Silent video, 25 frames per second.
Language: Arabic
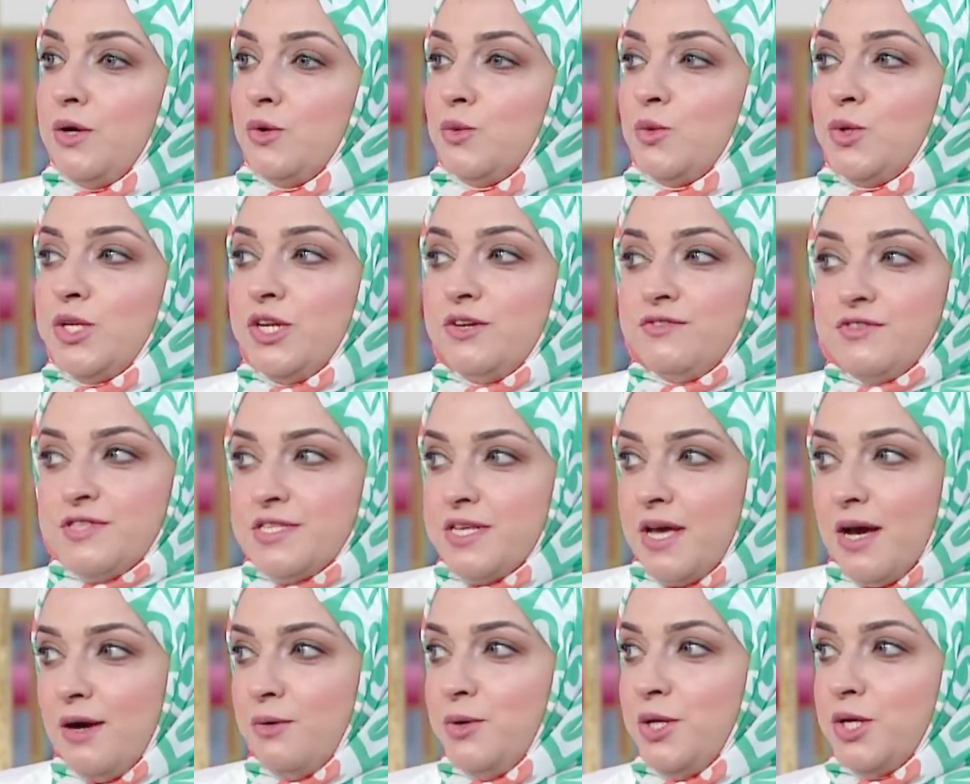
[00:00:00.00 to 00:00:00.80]

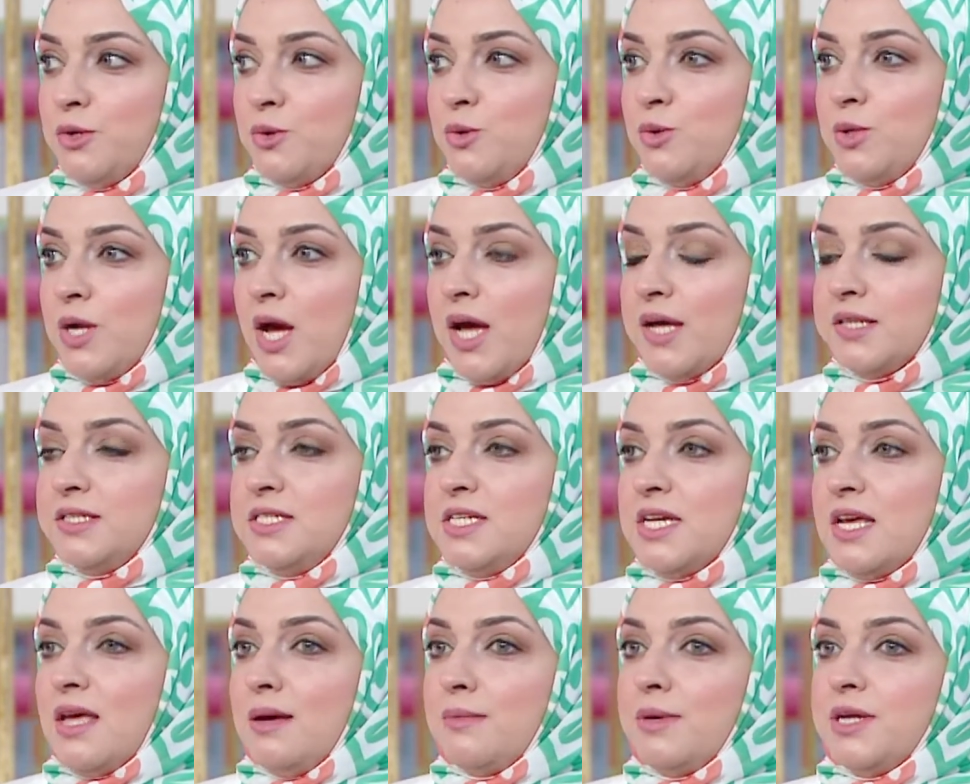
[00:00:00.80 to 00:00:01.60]
ونفسي قوي يكون
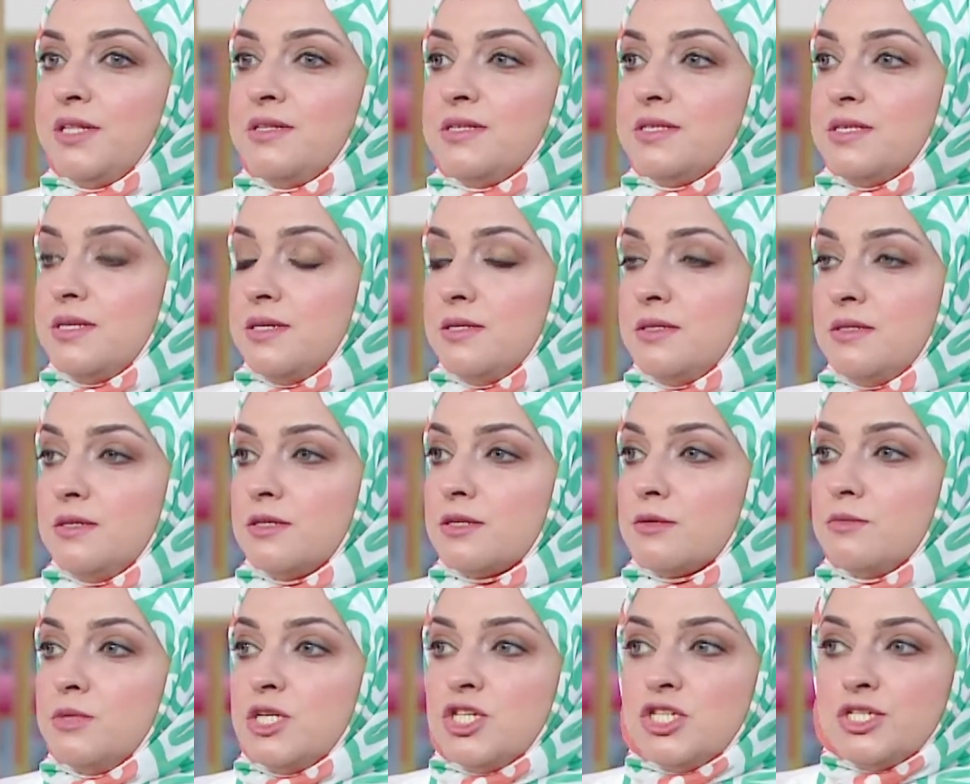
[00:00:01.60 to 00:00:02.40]
عندي كمان
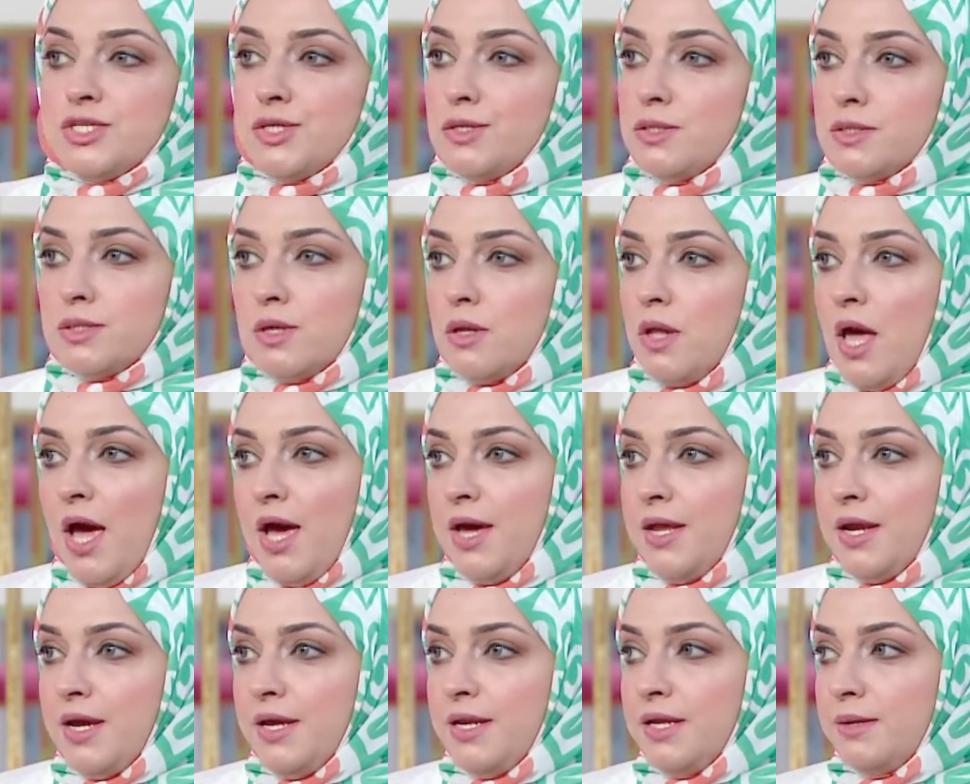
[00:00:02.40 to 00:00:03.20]
سنتر مش صلصال
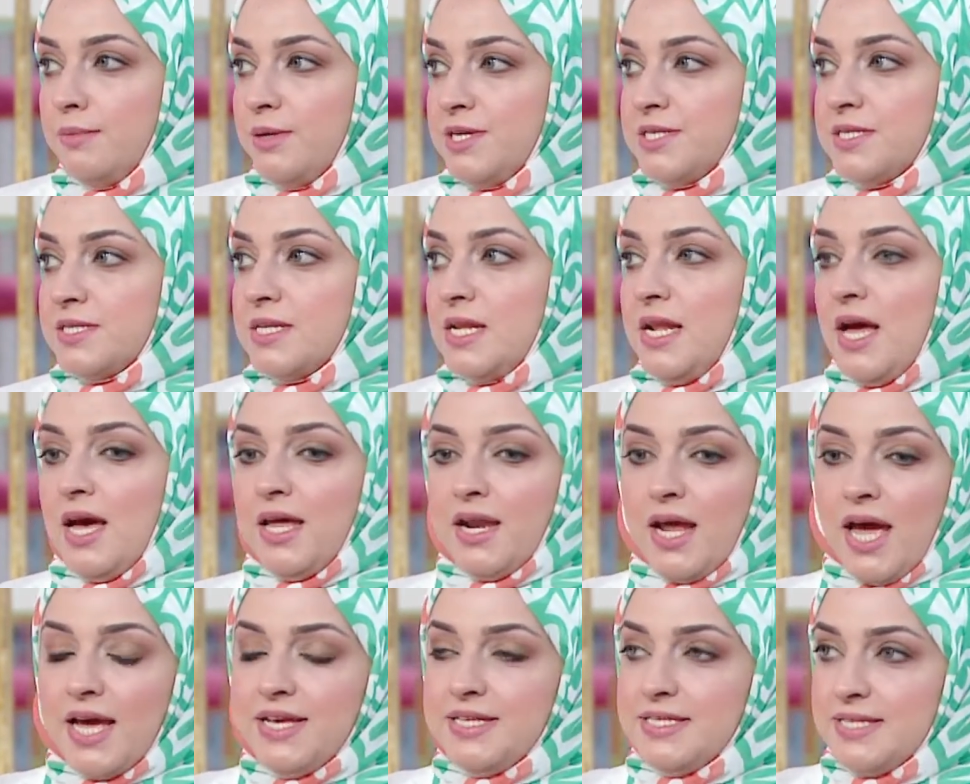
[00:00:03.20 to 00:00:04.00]
حراري بس لا
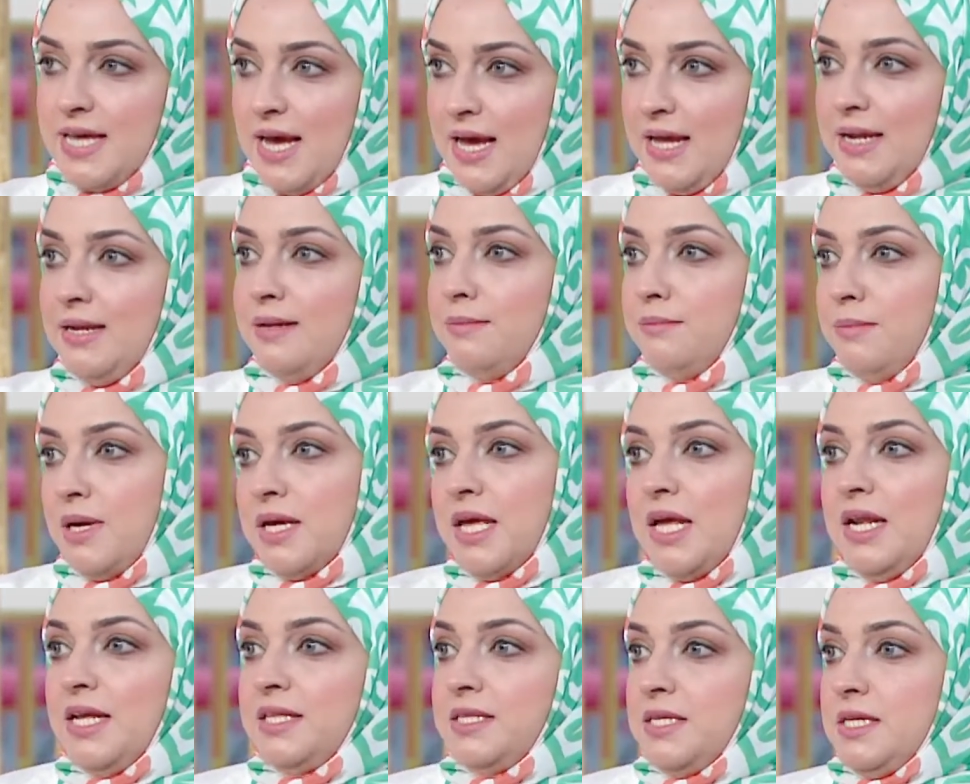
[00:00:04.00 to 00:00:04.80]
انا عايزه اعلم
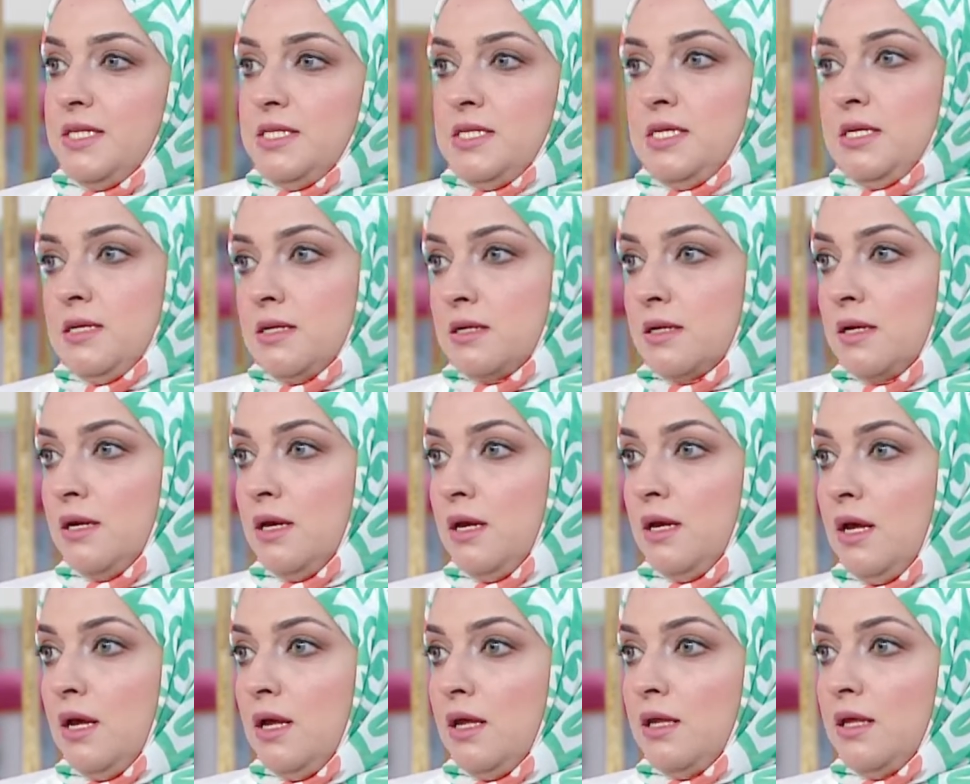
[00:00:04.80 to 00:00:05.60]
مجالات كتير
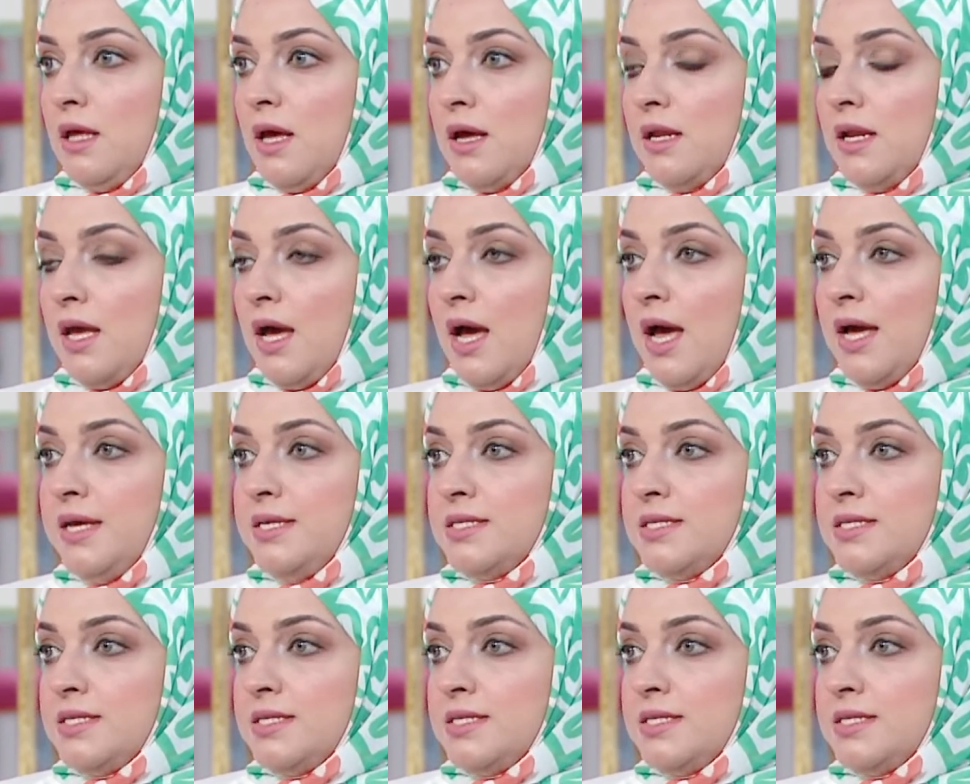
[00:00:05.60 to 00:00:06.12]
يعني مم.